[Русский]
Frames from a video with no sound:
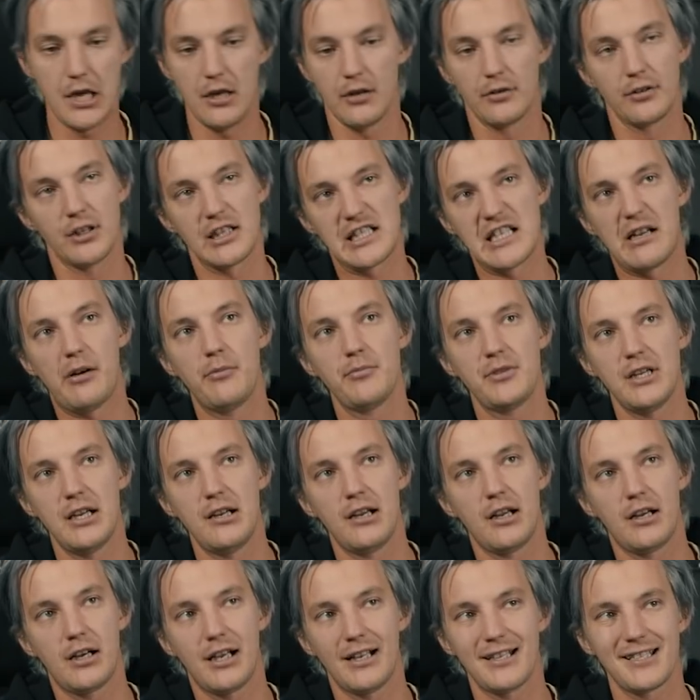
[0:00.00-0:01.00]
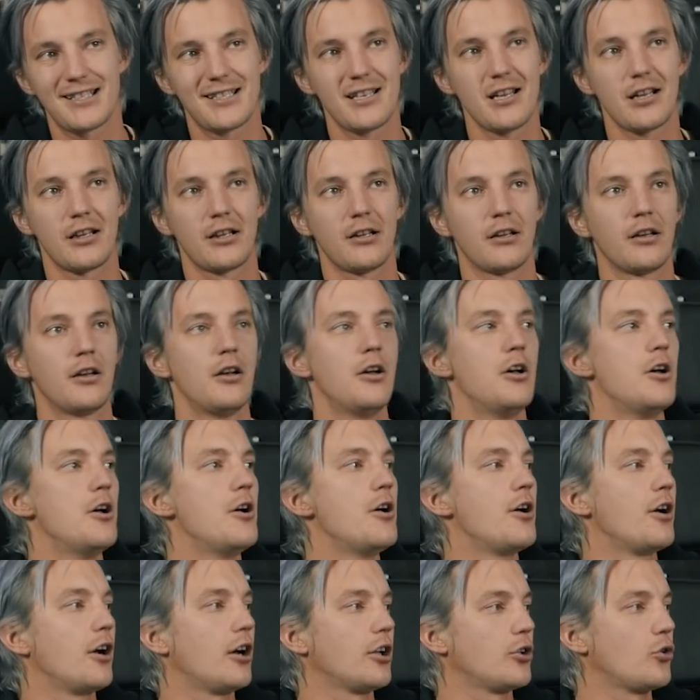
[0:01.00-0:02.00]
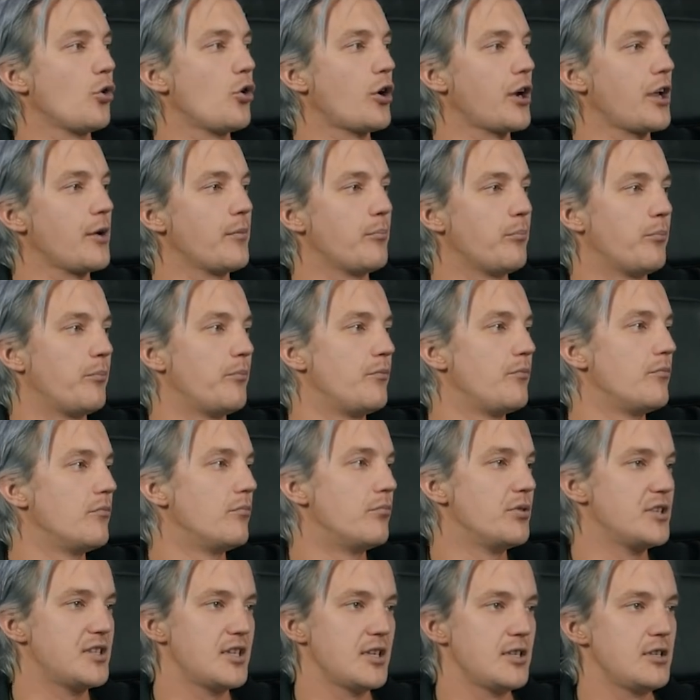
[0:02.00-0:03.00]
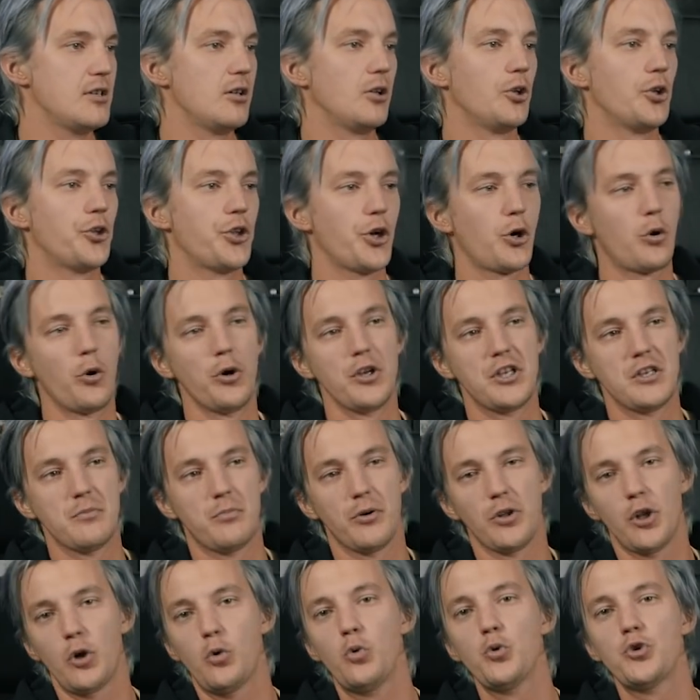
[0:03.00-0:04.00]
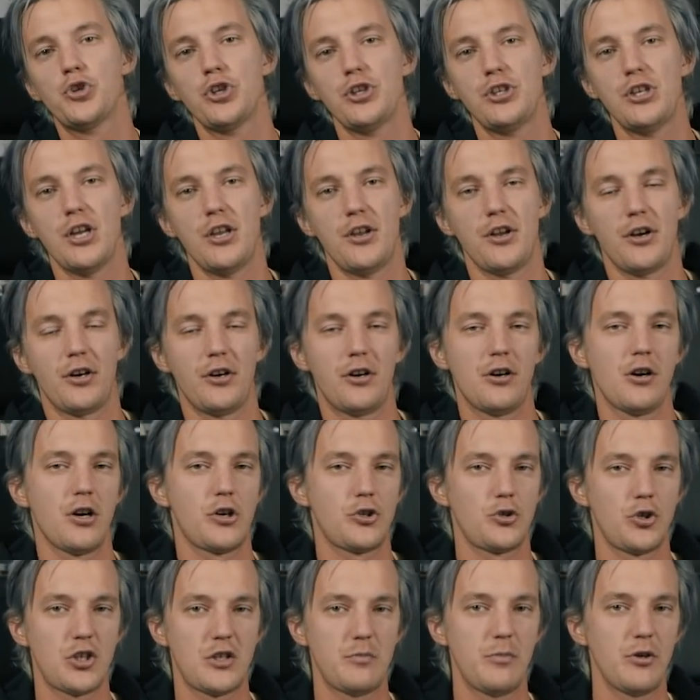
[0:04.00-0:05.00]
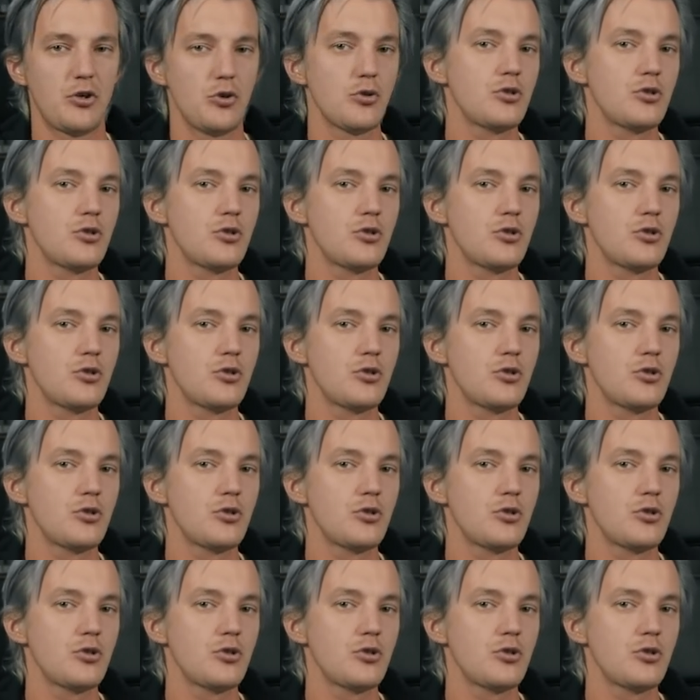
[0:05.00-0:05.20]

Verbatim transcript: И на самом деле концерна который бы сидел и такой, типа, на куче денег и хорошо себя